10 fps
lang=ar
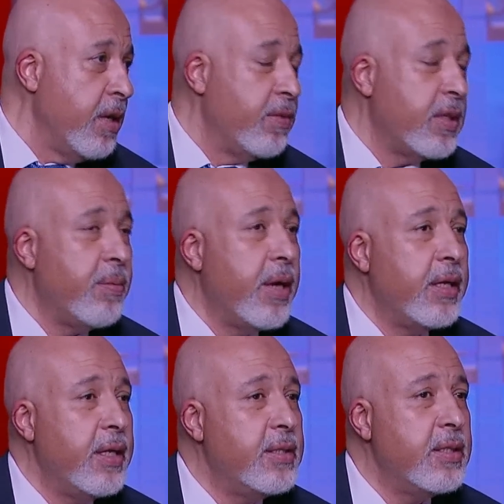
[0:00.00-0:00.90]
فطبعا
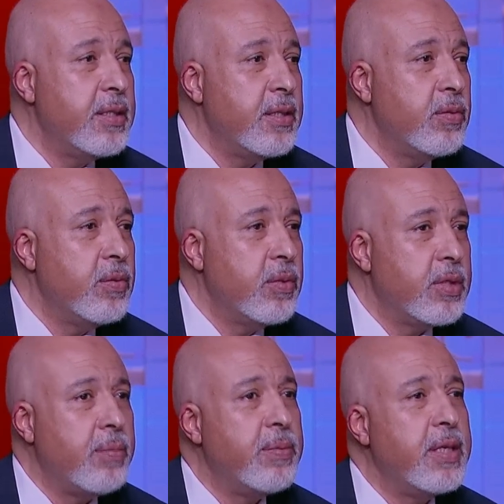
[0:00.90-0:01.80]
حته انه
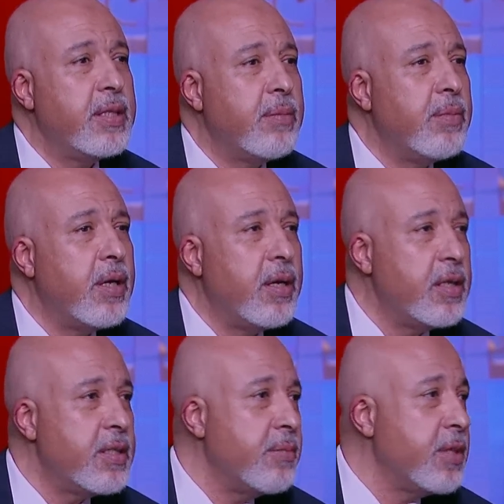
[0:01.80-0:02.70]
طب ليه طب ما
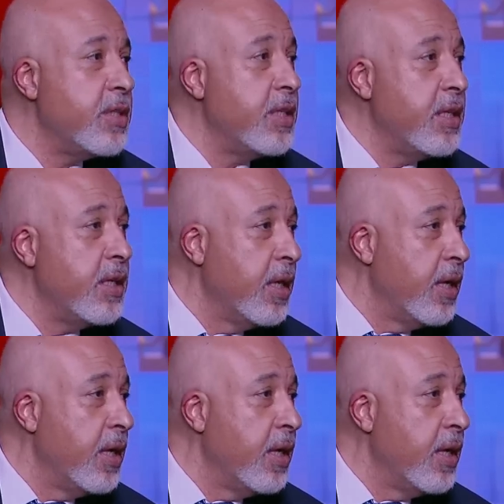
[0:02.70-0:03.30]
خلاص لما تشيليه